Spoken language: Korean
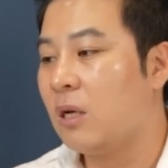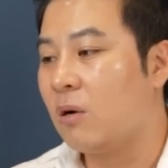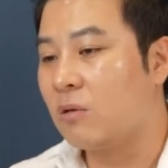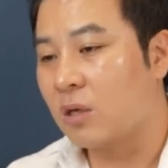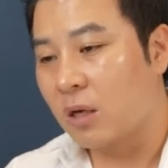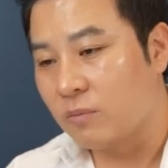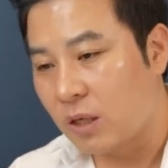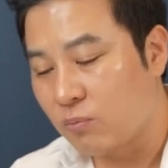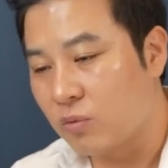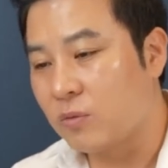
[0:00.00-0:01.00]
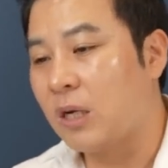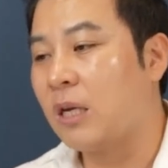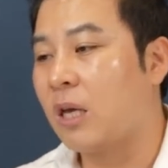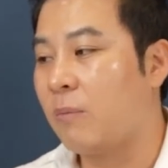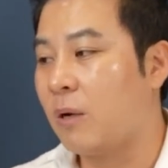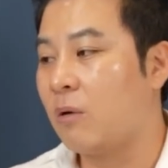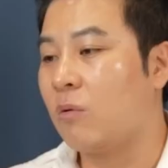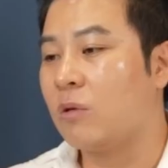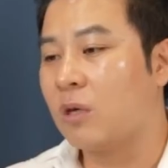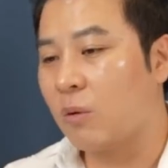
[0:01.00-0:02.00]
어떻게 하면 제품 잘
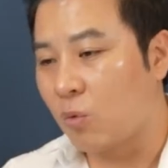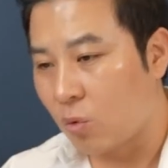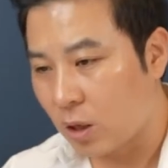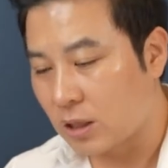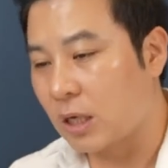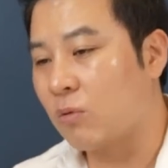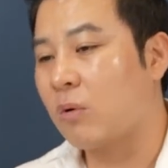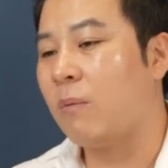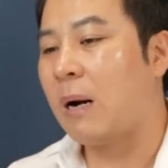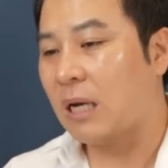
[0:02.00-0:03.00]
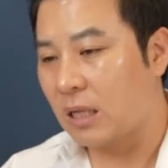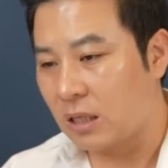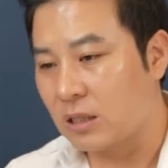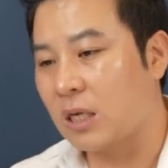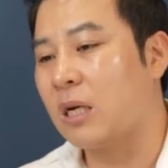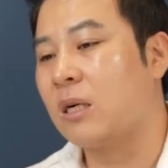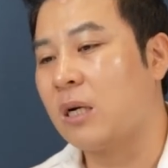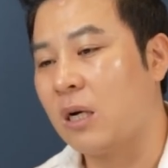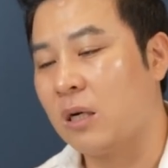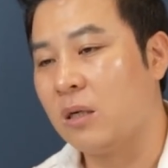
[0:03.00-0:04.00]
개발하고, 어떻게 하면 고객 잘할까, 마케팅
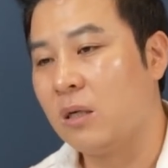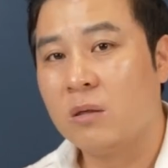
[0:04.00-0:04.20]
잘할까,